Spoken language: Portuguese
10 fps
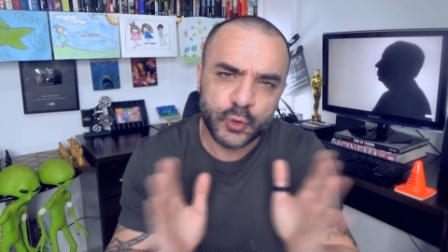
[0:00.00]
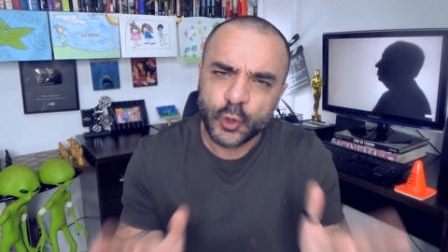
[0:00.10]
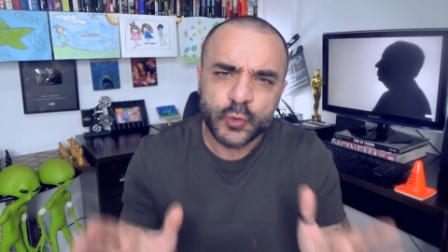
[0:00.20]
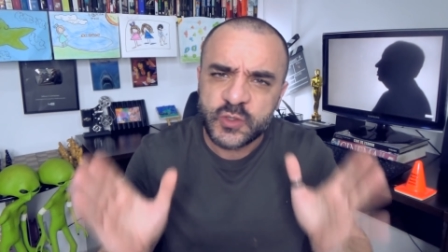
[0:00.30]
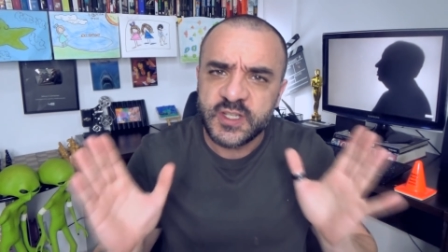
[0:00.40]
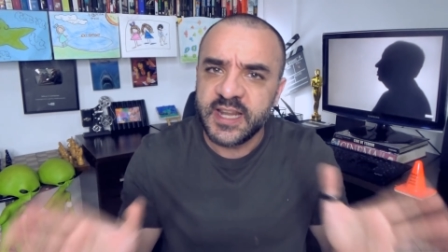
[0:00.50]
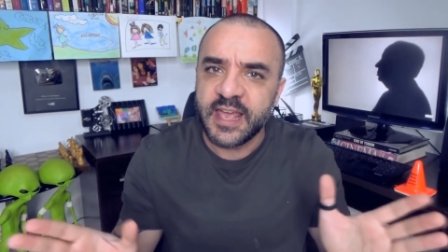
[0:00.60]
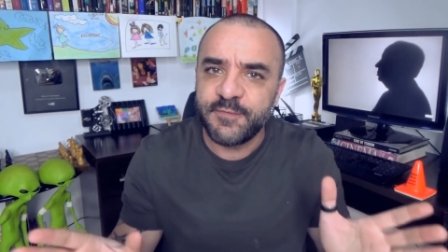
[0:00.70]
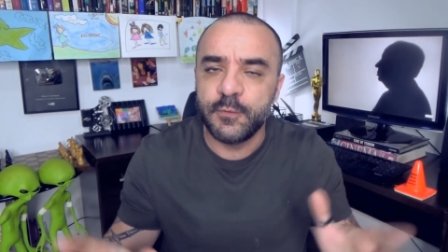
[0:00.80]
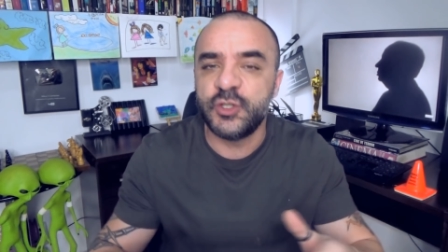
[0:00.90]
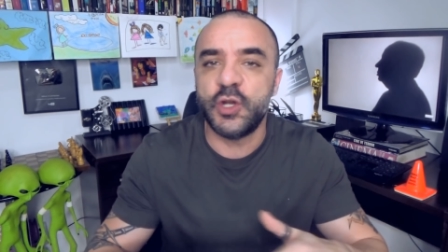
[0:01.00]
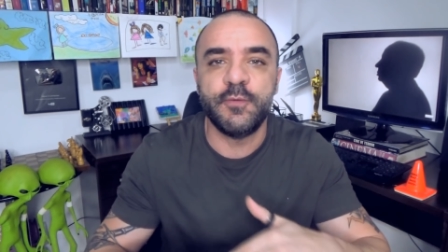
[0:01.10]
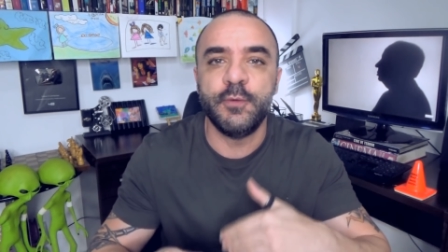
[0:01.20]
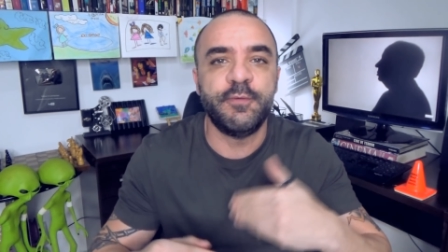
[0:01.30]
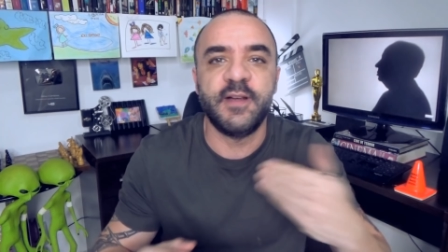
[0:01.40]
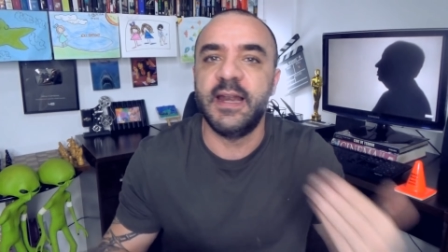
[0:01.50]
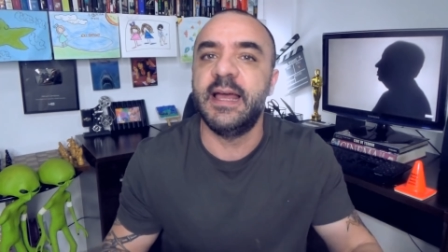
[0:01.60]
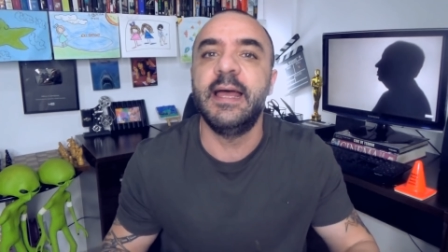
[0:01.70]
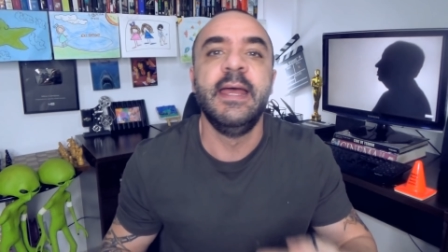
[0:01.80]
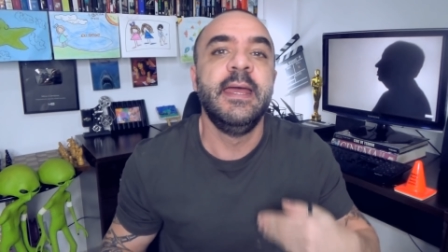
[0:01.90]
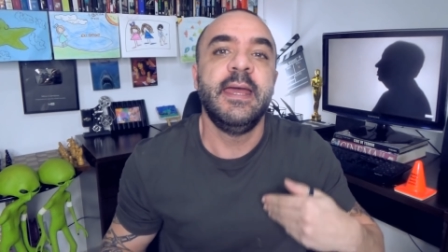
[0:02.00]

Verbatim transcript: Todo cinéfilo já ouviu falar